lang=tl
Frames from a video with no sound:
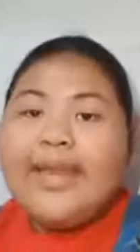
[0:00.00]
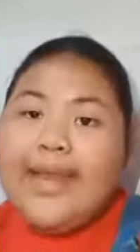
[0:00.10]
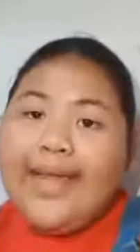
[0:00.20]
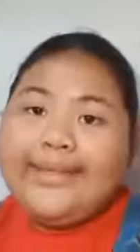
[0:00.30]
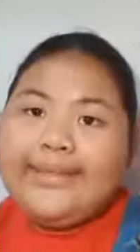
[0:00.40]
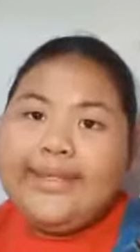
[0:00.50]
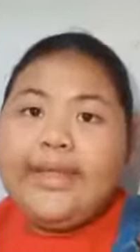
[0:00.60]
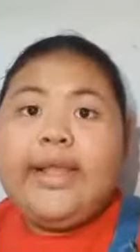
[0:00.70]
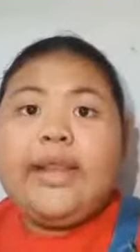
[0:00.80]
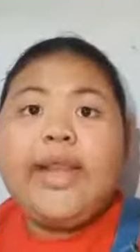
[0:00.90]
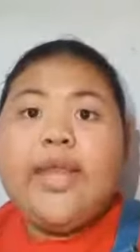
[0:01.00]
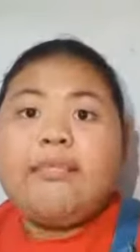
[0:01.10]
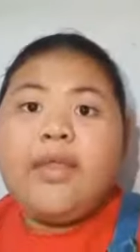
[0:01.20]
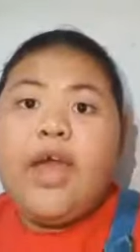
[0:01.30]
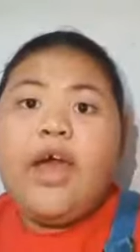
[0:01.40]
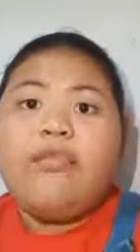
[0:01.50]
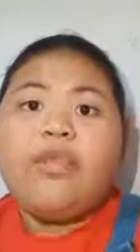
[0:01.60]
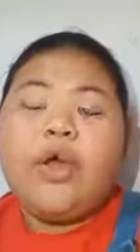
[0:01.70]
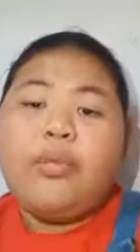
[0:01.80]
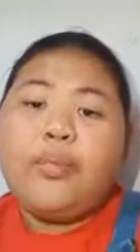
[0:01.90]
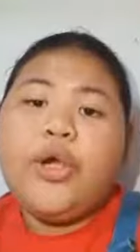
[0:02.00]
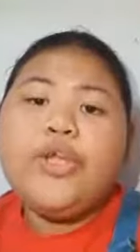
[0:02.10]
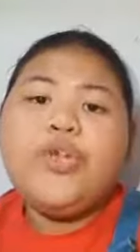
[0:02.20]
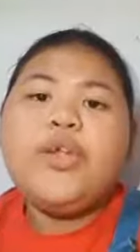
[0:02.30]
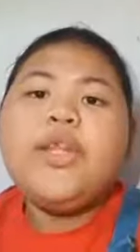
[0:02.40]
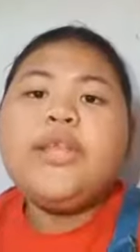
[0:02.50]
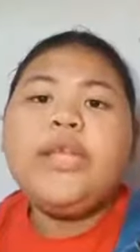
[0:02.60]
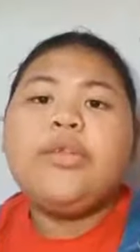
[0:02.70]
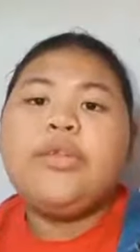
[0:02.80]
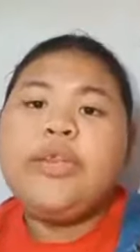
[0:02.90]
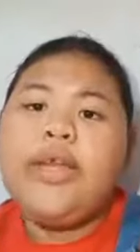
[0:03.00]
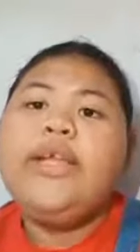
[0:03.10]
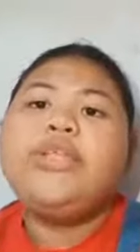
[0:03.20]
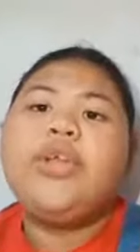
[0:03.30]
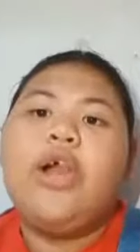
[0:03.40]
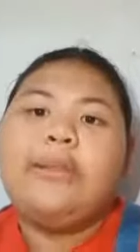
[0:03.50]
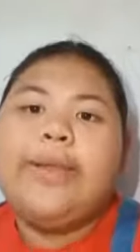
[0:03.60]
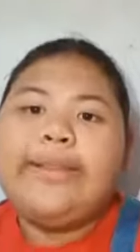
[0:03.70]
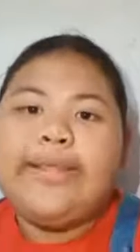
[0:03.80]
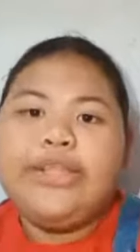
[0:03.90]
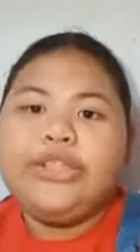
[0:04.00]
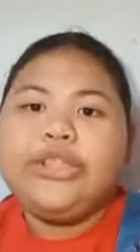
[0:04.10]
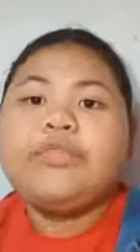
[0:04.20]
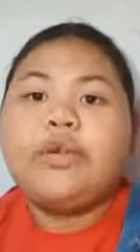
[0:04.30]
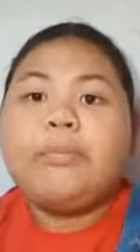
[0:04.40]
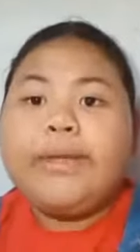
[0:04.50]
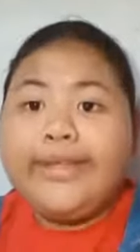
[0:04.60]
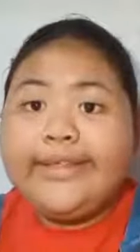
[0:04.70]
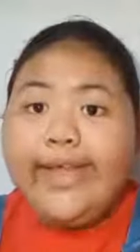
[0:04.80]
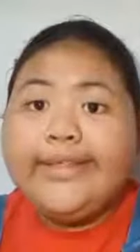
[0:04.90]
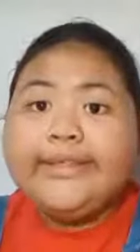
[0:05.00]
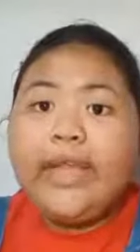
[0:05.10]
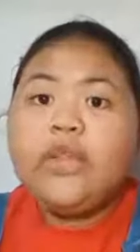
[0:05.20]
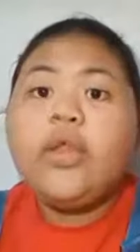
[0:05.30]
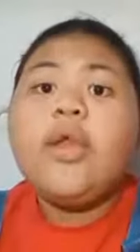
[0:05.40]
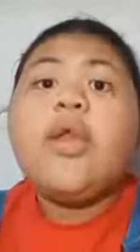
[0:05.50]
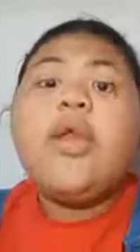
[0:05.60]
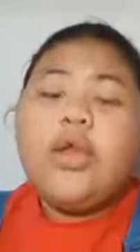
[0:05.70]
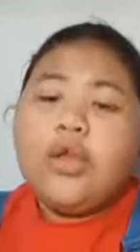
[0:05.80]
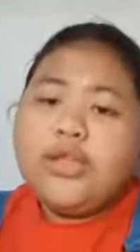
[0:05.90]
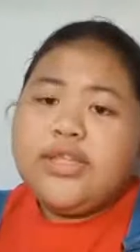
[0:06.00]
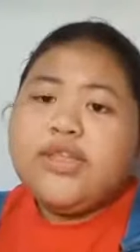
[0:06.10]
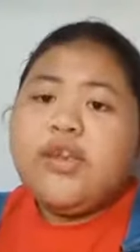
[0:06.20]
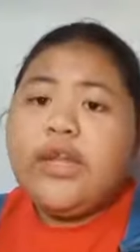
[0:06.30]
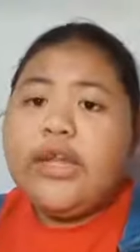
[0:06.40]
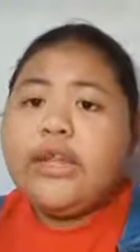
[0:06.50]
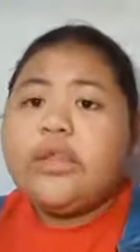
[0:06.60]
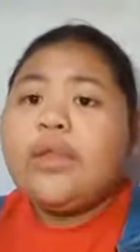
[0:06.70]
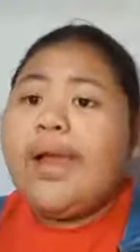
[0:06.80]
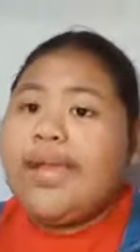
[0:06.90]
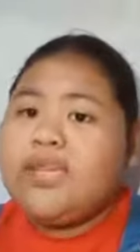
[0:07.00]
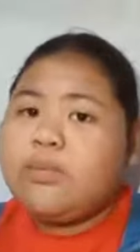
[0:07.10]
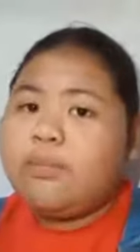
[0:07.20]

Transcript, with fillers: Lastly, let me have the opportunity to thanks all my teachers for being nice and considerate to us